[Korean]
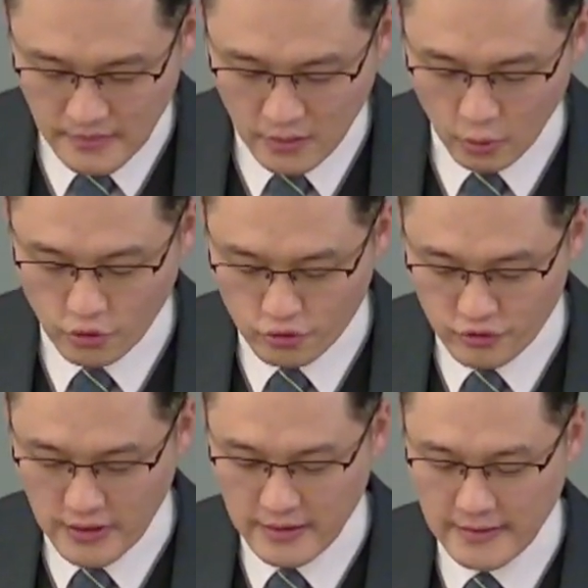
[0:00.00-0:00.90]
오늘
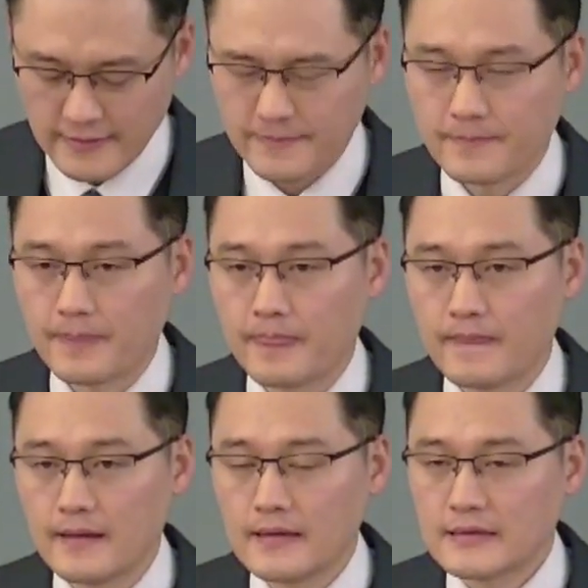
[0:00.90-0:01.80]
우리에게
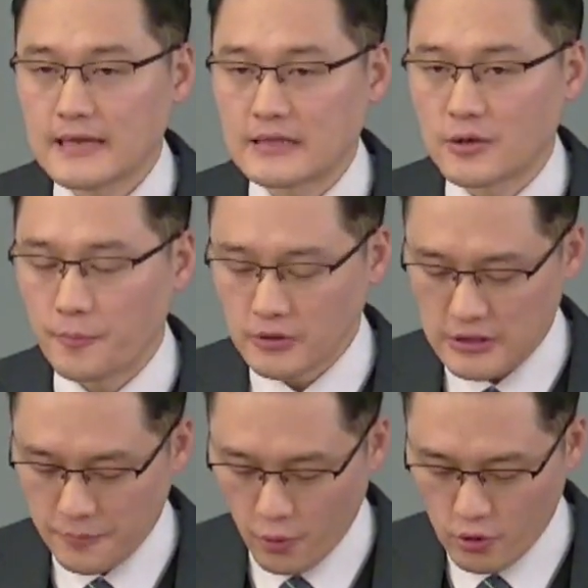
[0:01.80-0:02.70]
다섯 번째
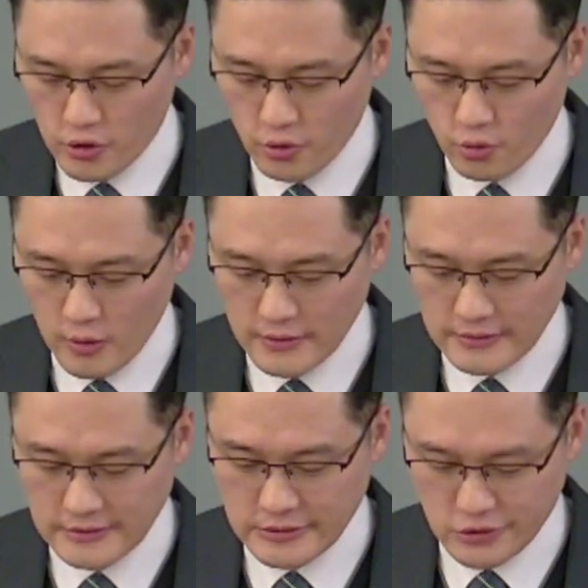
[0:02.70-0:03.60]
복이
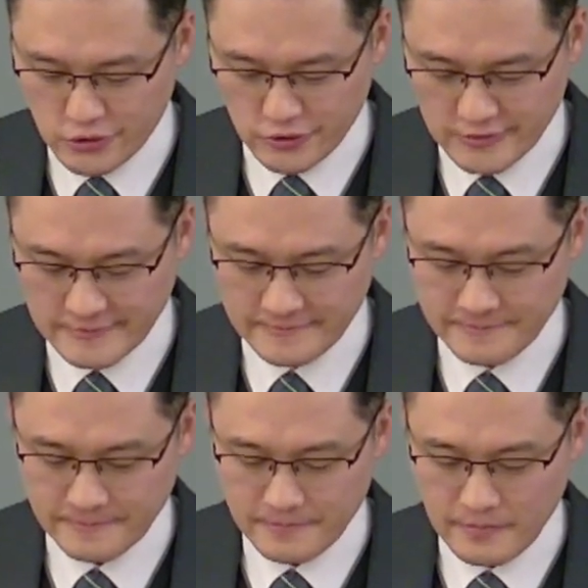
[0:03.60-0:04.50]
요구하는 극률은
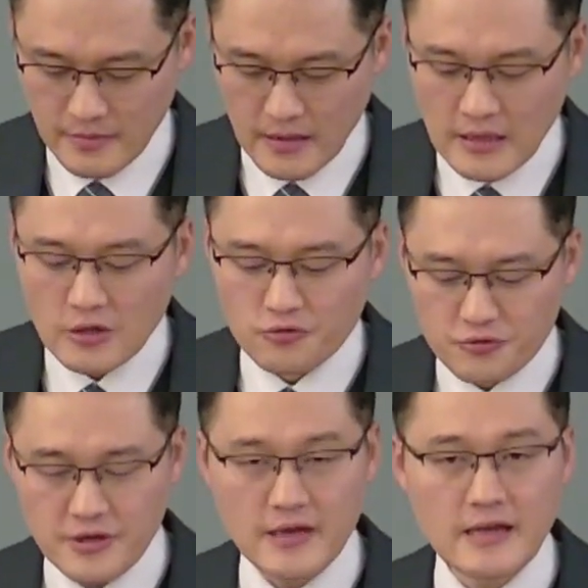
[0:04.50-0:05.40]

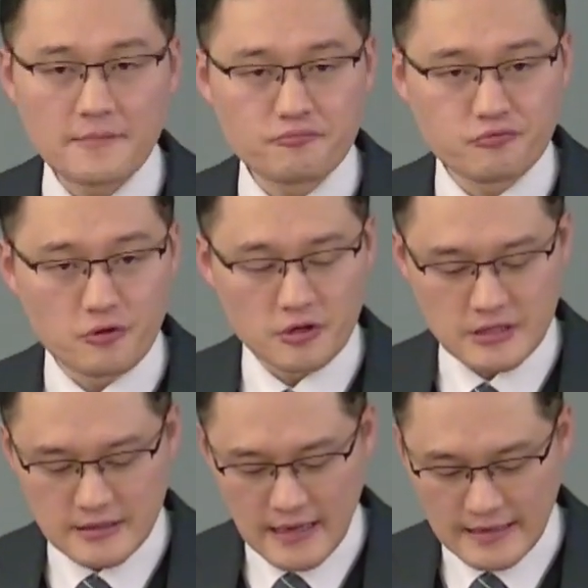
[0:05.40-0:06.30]
우리에게
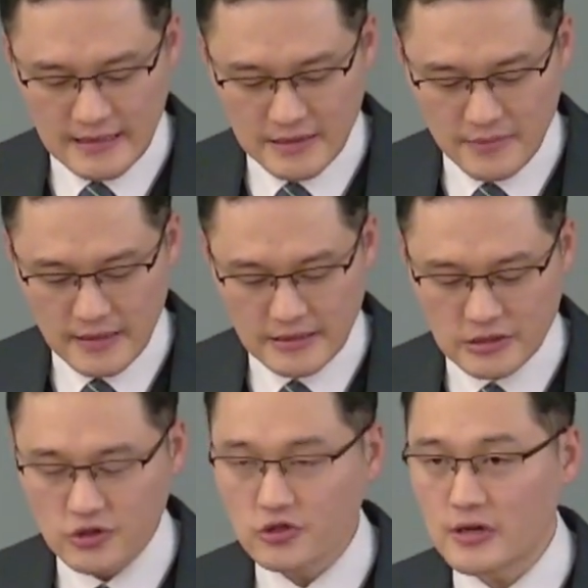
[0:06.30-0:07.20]
부어진 하나님의
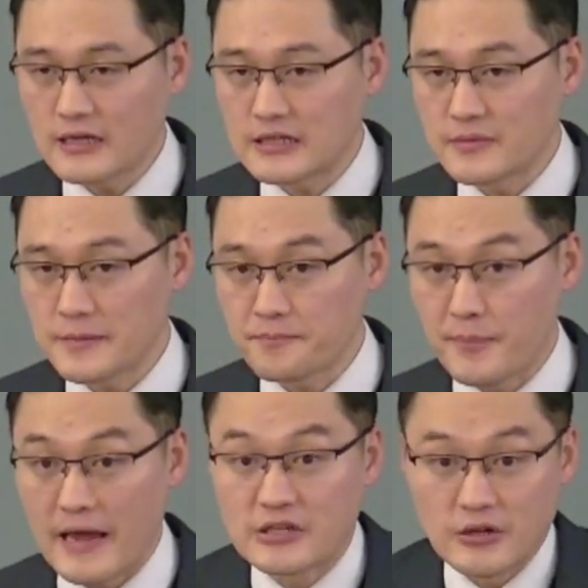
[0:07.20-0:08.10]
극률하심이
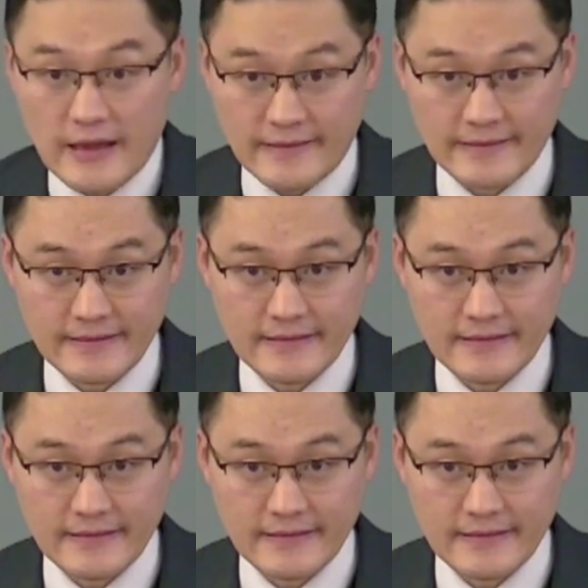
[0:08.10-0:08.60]
맺어낸